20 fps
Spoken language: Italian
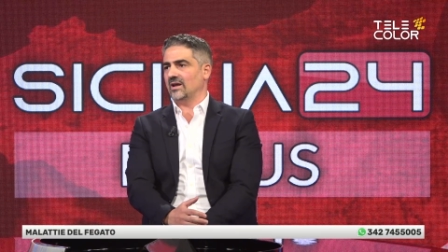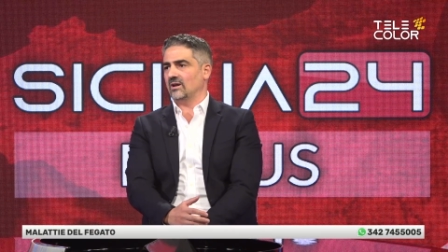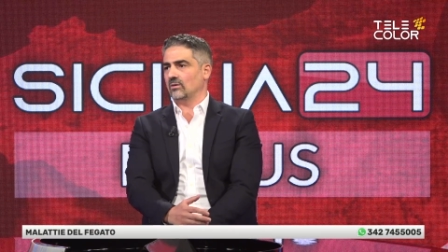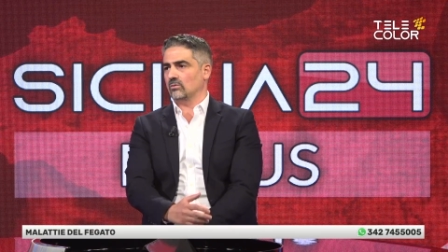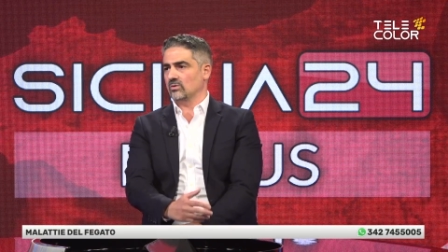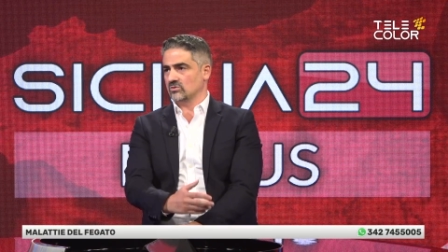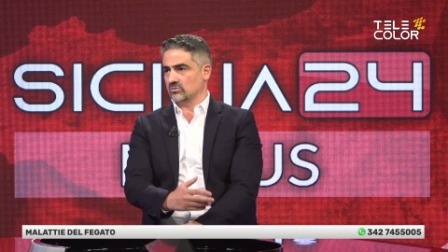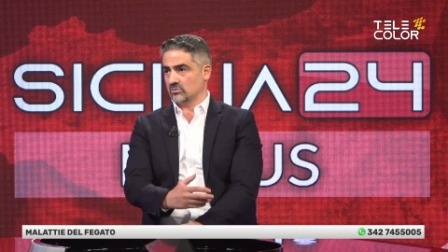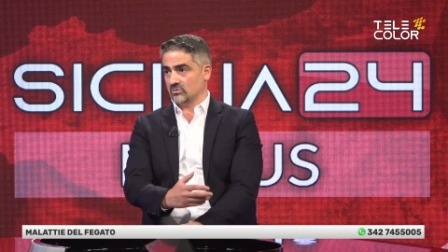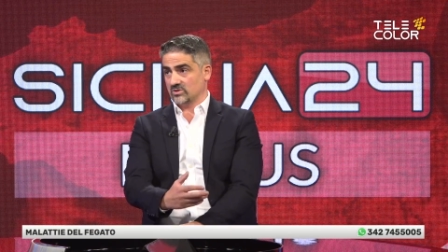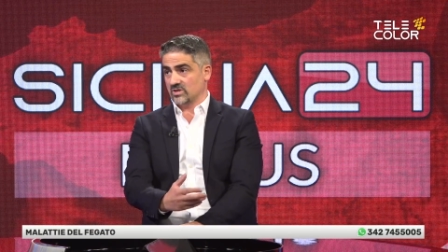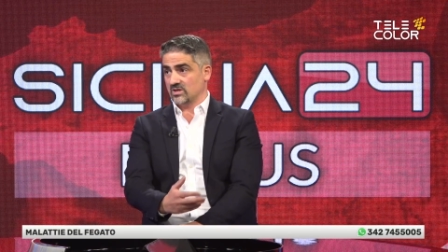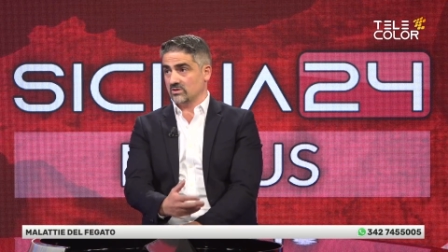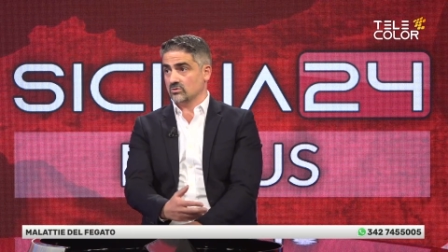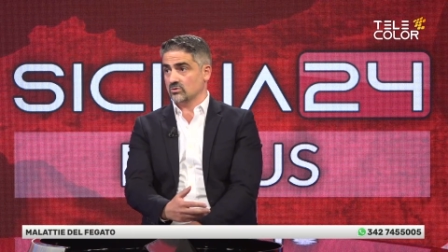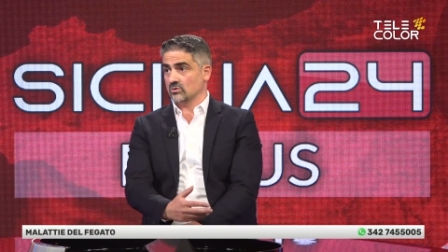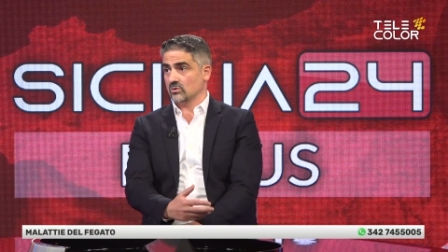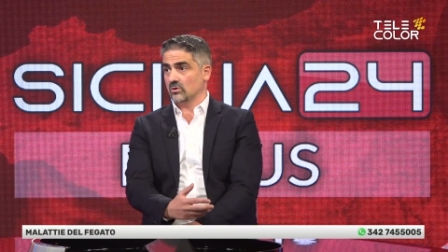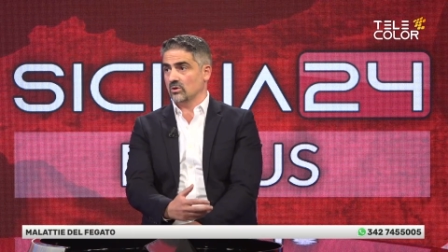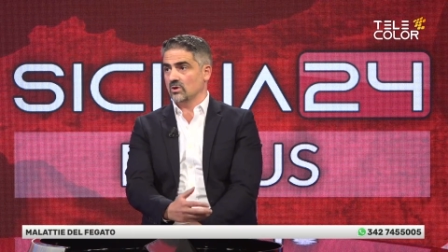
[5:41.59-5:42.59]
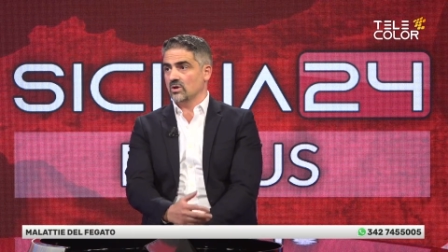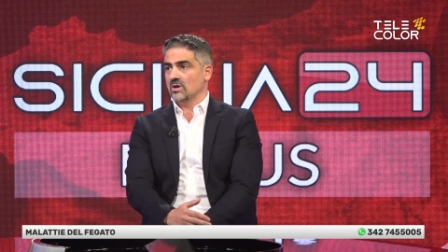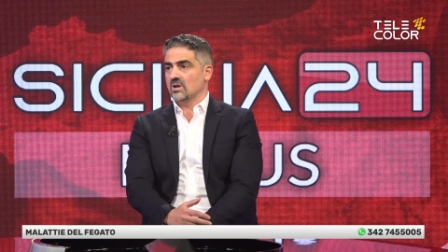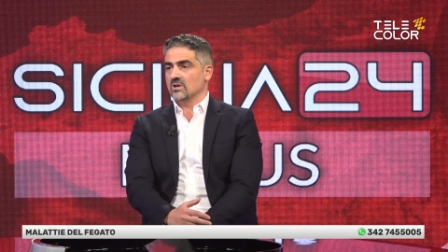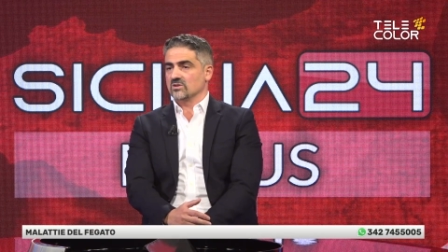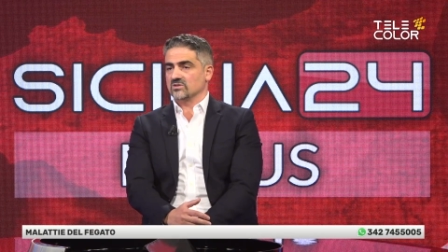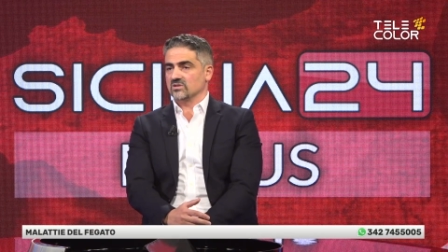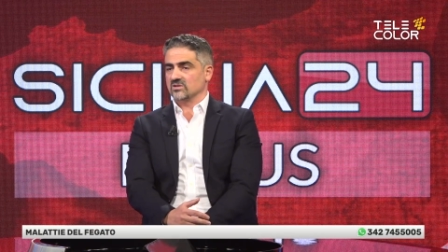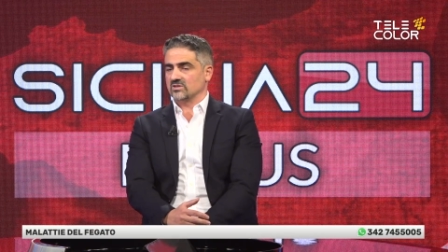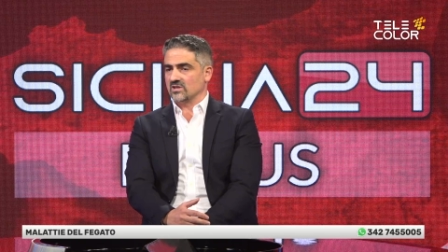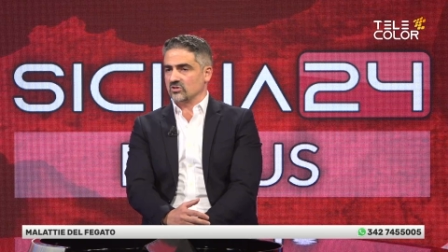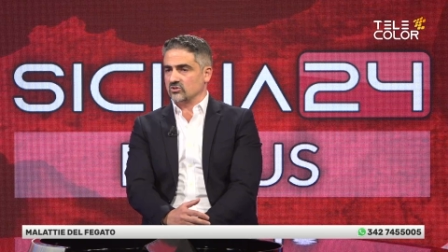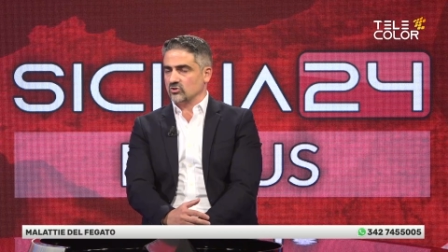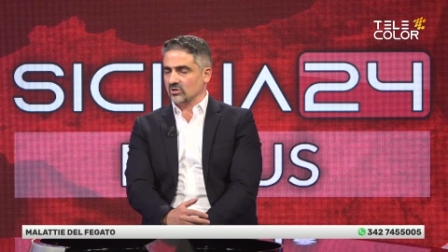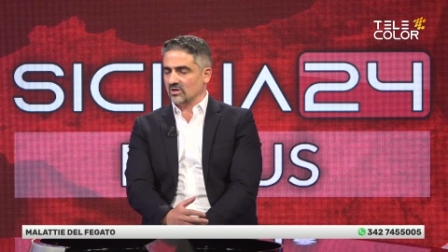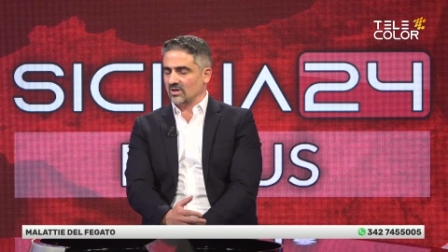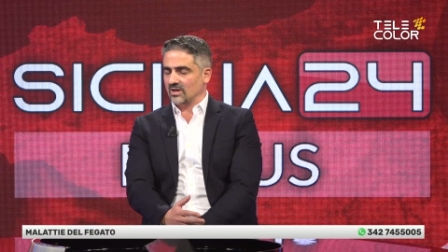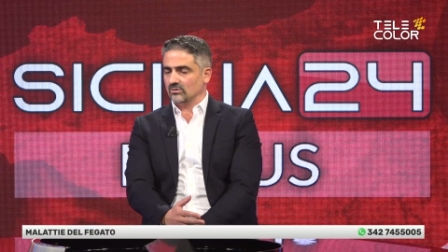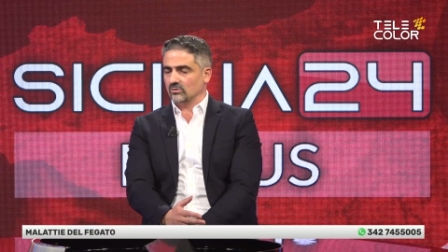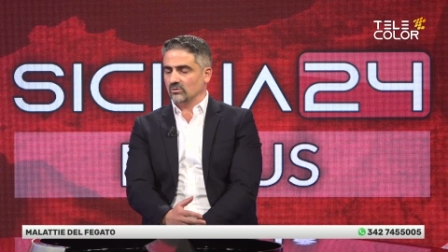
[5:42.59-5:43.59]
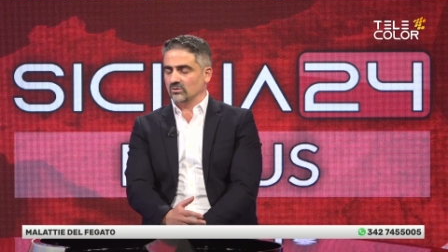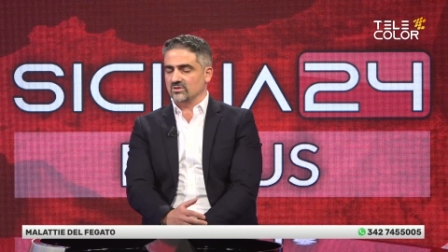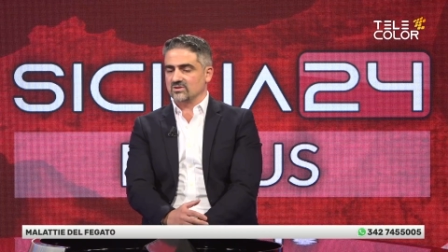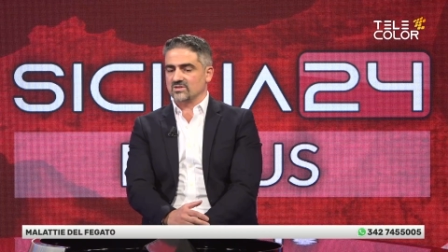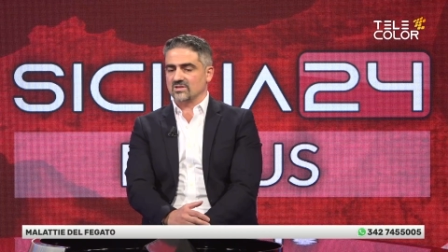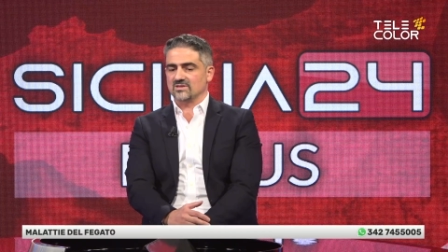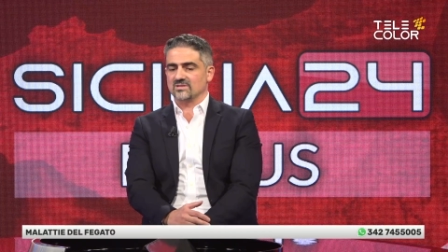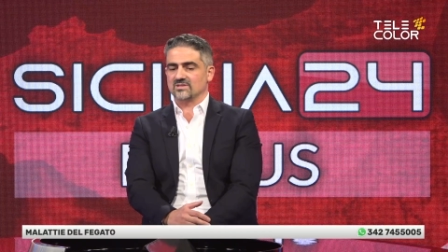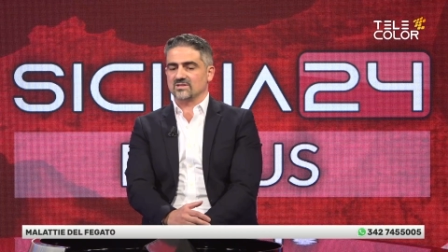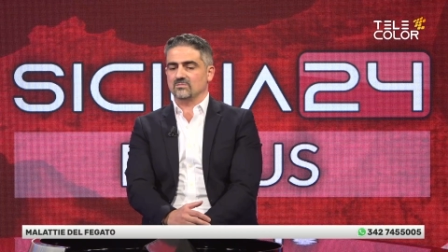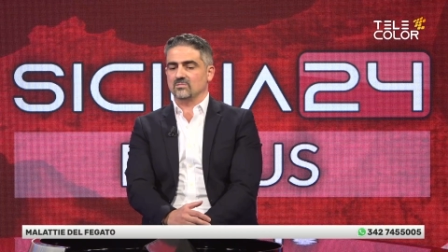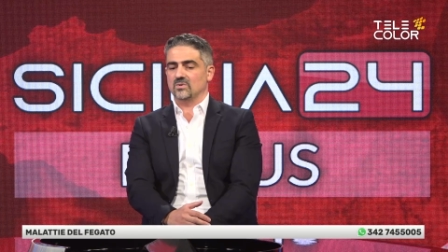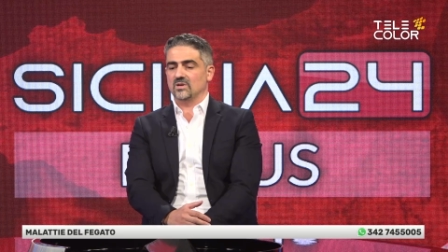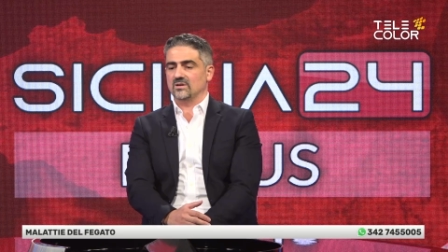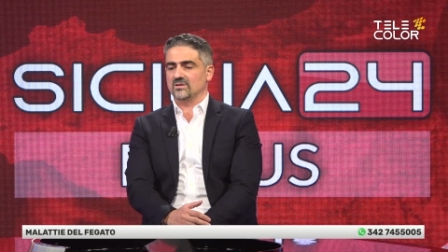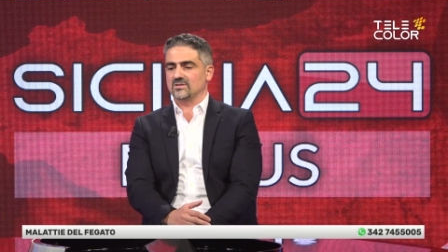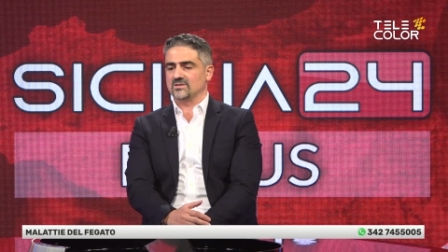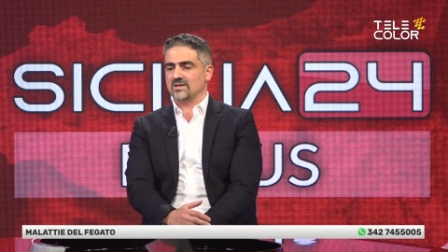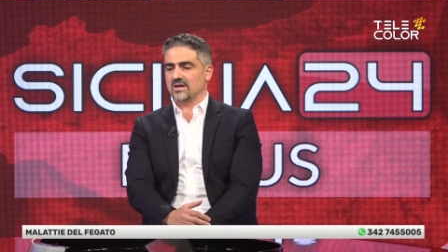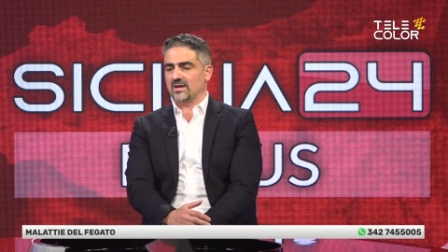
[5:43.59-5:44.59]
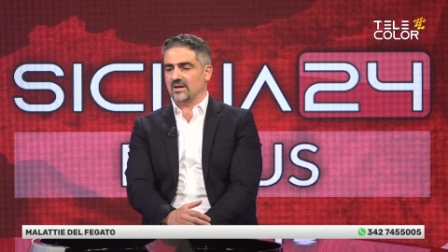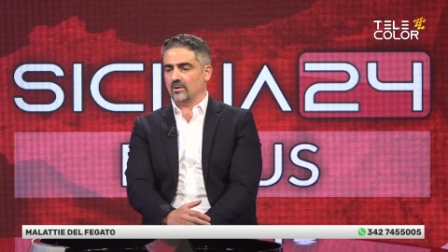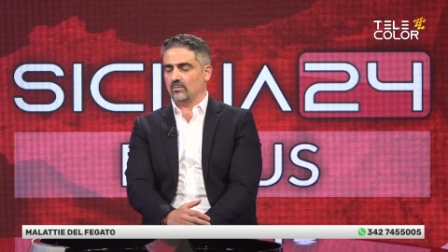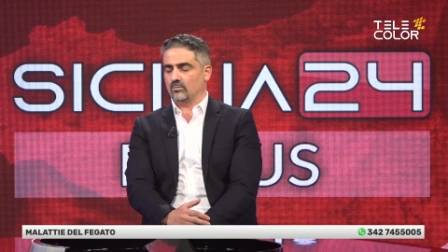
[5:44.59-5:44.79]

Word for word: e in questo senso si sta cercando di sensibilizzare